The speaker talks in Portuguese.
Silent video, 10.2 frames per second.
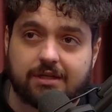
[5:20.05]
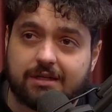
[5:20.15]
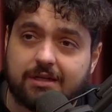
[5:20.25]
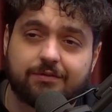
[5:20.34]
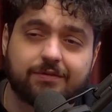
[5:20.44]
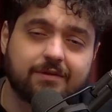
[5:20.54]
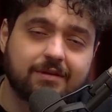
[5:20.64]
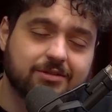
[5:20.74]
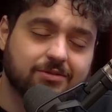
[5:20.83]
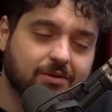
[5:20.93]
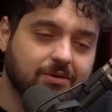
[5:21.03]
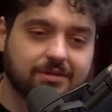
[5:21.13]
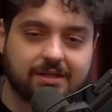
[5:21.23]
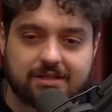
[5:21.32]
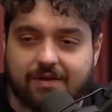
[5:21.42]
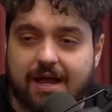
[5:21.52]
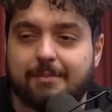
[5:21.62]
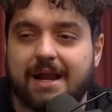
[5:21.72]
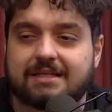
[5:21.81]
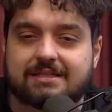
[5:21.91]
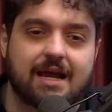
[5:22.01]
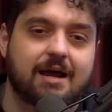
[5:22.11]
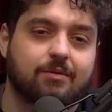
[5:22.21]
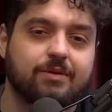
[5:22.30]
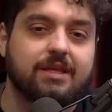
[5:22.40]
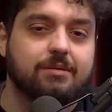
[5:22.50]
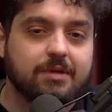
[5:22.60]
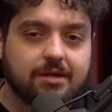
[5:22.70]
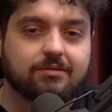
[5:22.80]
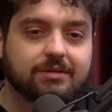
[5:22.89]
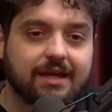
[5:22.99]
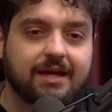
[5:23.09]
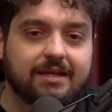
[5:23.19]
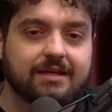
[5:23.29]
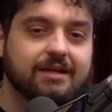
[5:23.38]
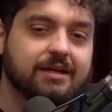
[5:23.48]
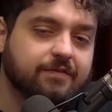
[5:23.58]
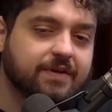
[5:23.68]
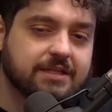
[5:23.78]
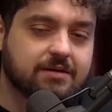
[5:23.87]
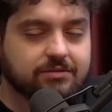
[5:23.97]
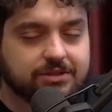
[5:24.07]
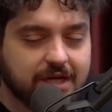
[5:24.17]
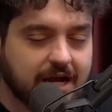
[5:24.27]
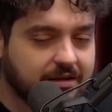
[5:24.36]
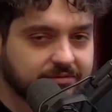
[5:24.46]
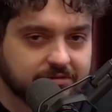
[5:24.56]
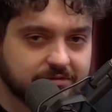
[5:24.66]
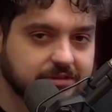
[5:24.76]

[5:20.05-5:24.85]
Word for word: que no final das contas vai abraçar o inimigo dele e fazer conchavo,